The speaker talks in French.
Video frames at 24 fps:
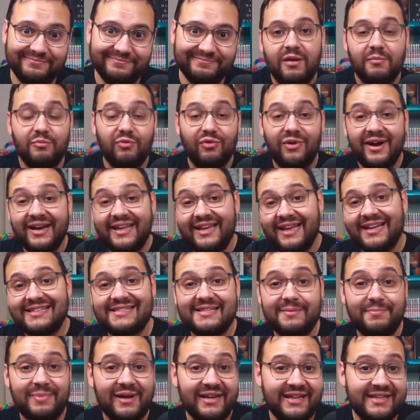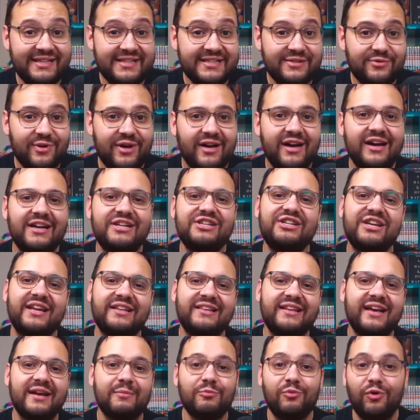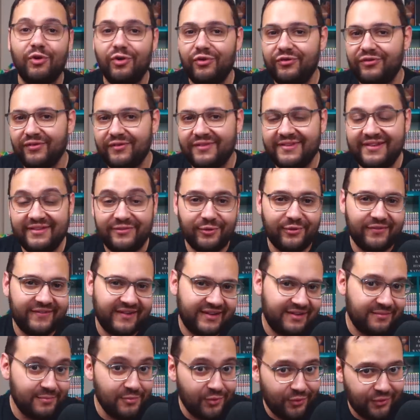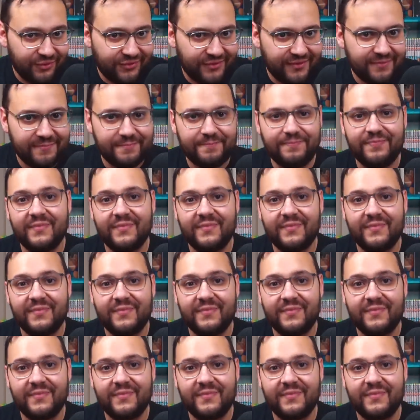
Bon allez, assez parlé d'histoire, j'attaque mon ressenti sur cette montre.